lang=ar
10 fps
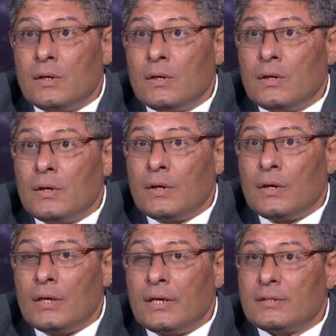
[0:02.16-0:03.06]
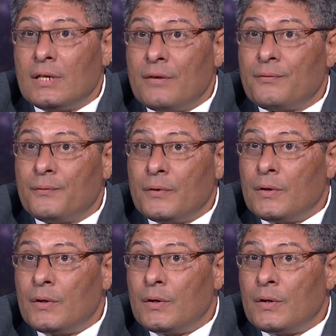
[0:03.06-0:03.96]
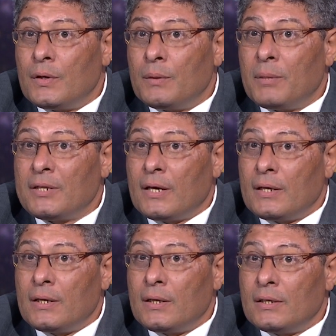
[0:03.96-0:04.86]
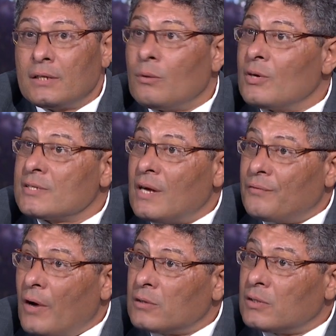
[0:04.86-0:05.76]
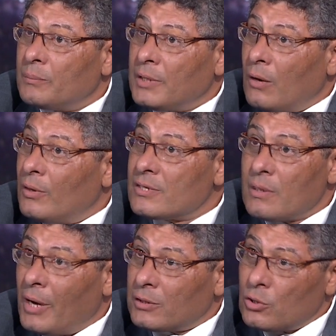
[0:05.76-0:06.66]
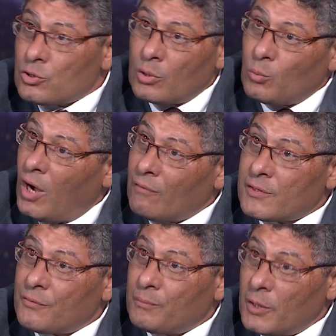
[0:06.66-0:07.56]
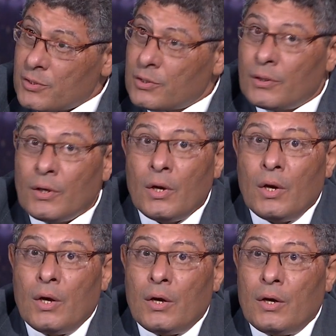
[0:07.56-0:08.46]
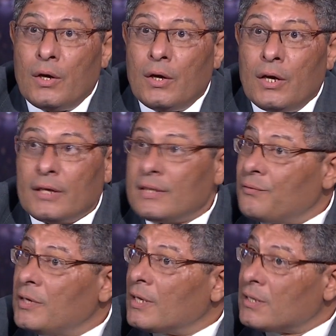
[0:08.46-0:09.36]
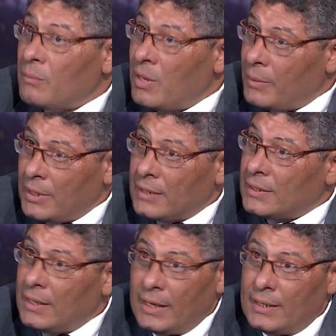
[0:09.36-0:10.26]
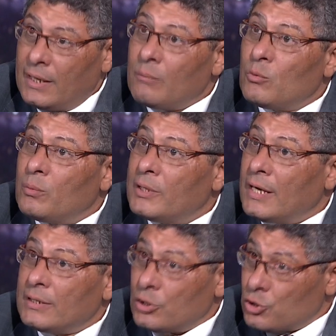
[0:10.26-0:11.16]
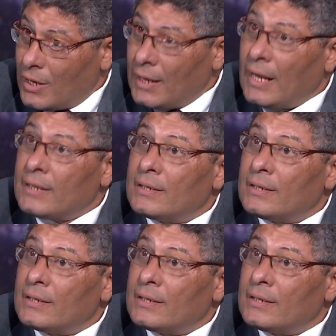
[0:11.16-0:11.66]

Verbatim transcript: آه، الائتلاف آه، بدا آه، يتوسع في اكتر من حوالي 17 محافظه في مصر اختفينا تماما عن الاعلام وبدانا نشتغل على